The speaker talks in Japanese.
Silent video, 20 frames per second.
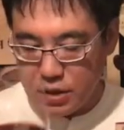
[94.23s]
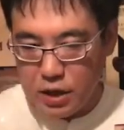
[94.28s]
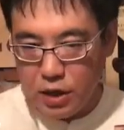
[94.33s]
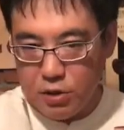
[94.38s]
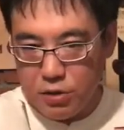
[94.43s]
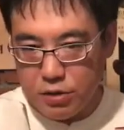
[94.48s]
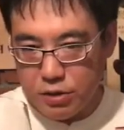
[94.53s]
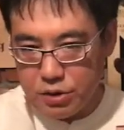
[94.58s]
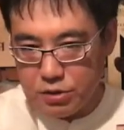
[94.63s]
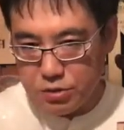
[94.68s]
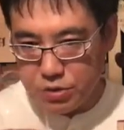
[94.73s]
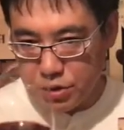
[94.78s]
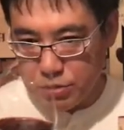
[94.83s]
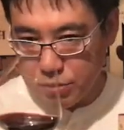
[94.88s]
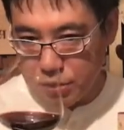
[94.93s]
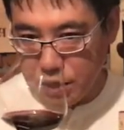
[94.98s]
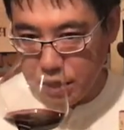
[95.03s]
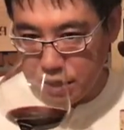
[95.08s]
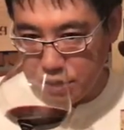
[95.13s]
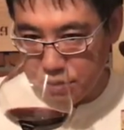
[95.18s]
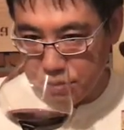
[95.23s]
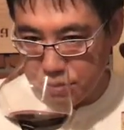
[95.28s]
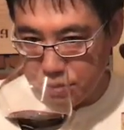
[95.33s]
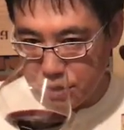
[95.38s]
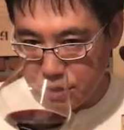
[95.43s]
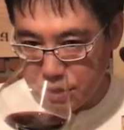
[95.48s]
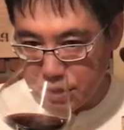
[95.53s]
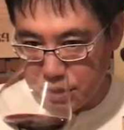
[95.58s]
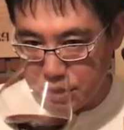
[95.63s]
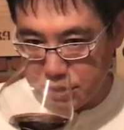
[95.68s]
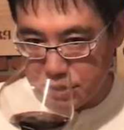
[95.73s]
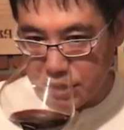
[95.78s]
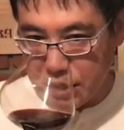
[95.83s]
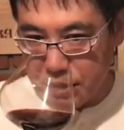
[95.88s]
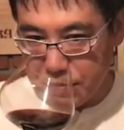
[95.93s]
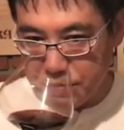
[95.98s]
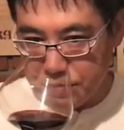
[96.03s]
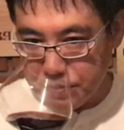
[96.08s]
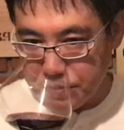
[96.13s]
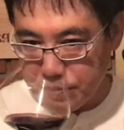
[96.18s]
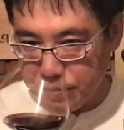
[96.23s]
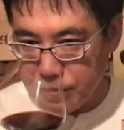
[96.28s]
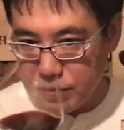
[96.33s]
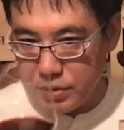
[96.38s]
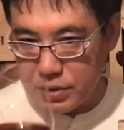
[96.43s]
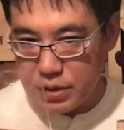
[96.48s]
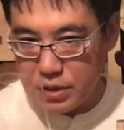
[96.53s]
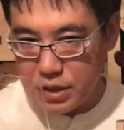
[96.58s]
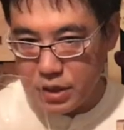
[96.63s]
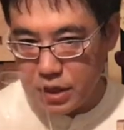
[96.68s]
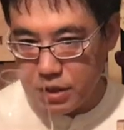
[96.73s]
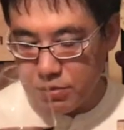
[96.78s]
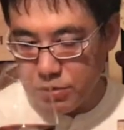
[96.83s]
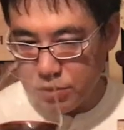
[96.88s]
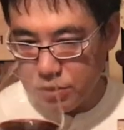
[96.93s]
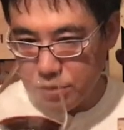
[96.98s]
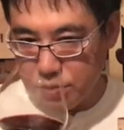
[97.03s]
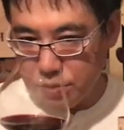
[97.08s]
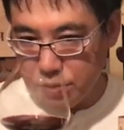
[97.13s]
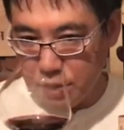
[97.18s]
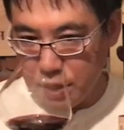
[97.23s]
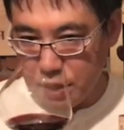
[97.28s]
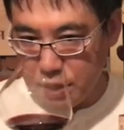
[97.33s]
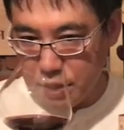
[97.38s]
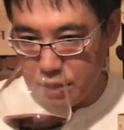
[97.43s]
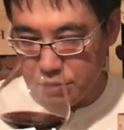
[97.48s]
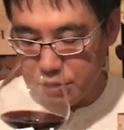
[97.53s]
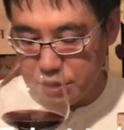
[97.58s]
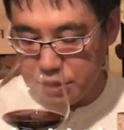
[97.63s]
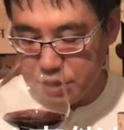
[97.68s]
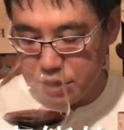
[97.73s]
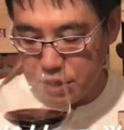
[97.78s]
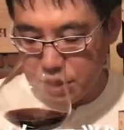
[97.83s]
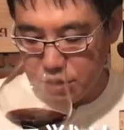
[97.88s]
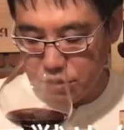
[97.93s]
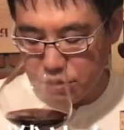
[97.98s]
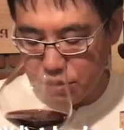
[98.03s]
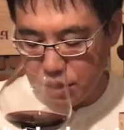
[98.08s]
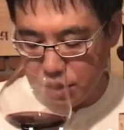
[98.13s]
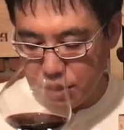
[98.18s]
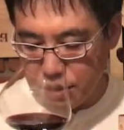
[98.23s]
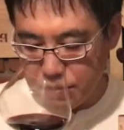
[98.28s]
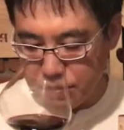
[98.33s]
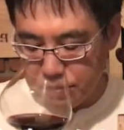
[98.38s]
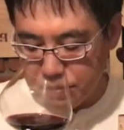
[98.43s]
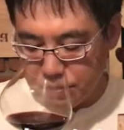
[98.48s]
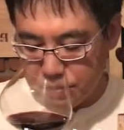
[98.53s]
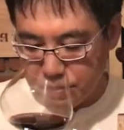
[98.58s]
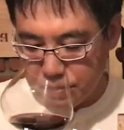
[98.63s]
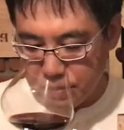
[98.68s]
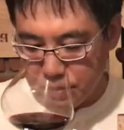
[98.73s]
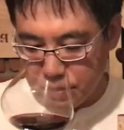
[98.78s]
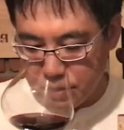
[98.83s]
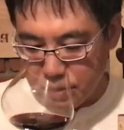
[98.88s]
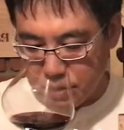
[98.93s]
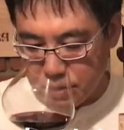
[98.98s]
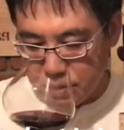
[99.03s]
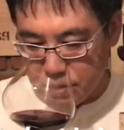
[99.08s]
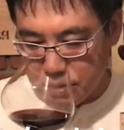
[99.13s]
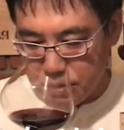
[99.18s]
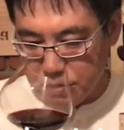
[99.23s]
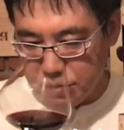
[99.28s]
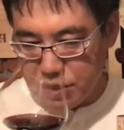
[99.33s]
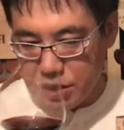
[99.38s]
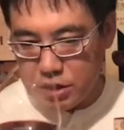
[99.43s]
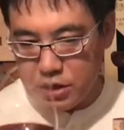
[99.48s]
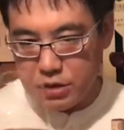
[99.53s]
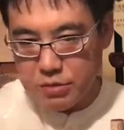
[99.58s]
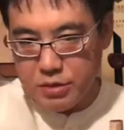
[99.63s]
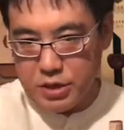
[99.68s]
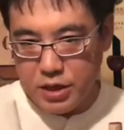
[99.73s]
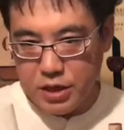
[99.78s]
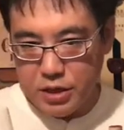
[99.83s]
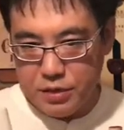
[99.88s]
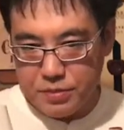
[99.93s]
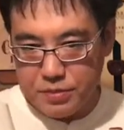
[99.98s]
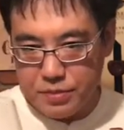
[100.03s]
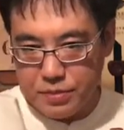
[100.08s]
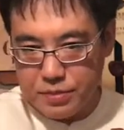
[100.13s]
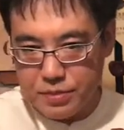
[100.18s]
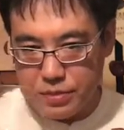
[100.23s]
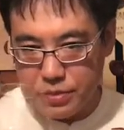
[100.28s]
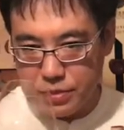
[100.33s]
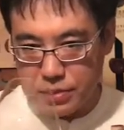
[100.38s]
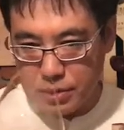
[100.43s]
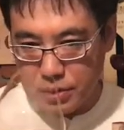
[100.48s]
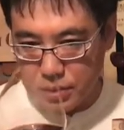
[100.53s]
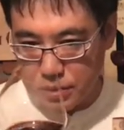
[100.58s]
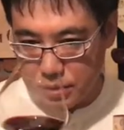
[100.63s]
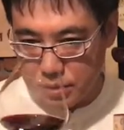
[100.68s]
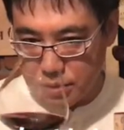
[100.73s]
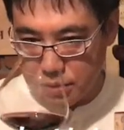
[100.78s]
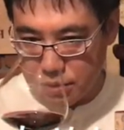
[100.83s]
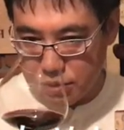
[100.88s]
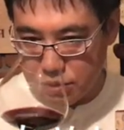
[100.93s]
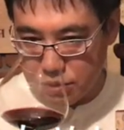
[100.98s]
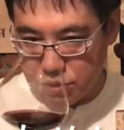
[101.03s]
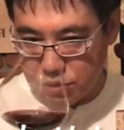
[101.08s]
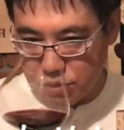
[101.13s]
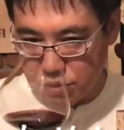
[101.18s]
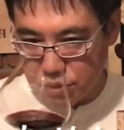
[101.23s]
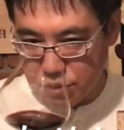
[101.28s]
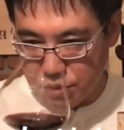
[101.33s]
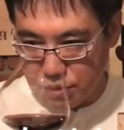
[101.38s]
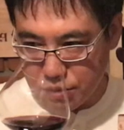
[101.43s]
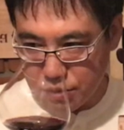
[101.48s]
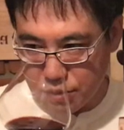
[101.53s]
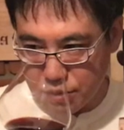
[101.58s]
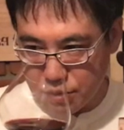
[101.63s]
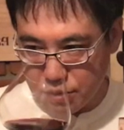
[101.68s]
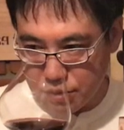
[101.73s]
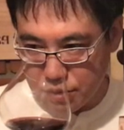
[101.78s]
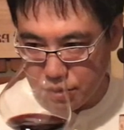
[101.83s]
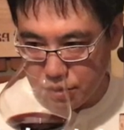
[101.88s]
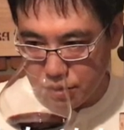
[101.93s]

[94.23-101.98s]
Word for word: 香りはとても官能的ですね物とかなめし川とかブラックベリートリュフ